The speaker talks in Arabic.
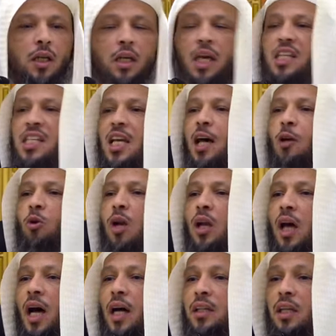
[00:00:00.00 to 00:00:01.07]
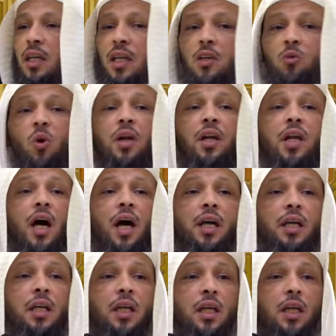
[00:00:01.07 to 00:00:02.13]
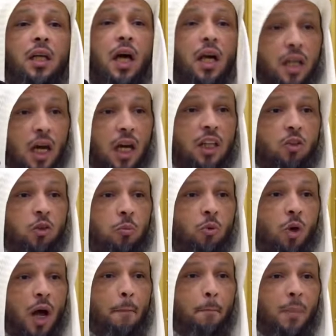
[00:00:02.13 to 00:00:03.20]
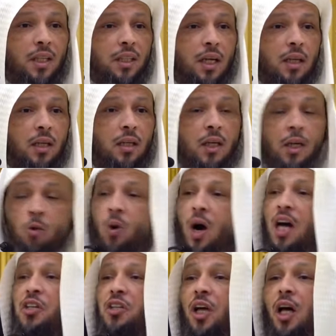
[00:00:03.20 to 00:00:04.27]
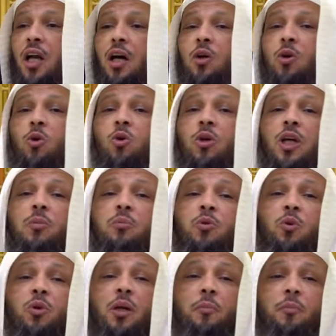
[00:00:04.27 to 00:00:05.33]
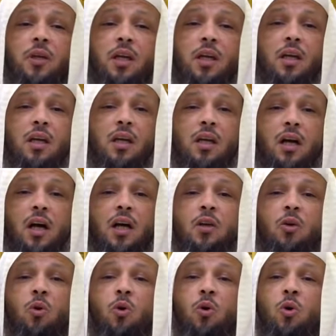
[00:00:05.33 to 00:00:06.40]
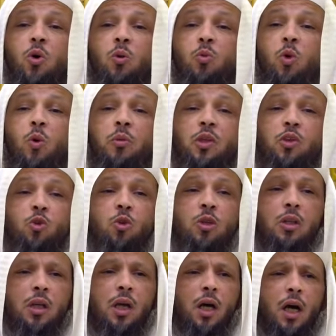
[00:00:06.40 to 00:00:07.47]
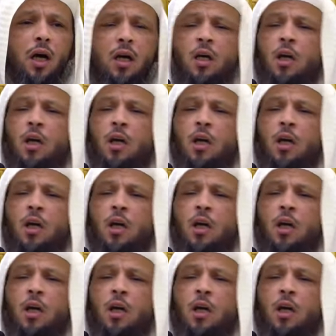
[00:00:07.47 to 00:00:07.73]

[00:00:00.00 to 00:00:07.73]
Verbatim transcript: يسأل الغادين والرائحين أرأيتم محمدا وأشغله ابن ابنه عن هموم الدنيا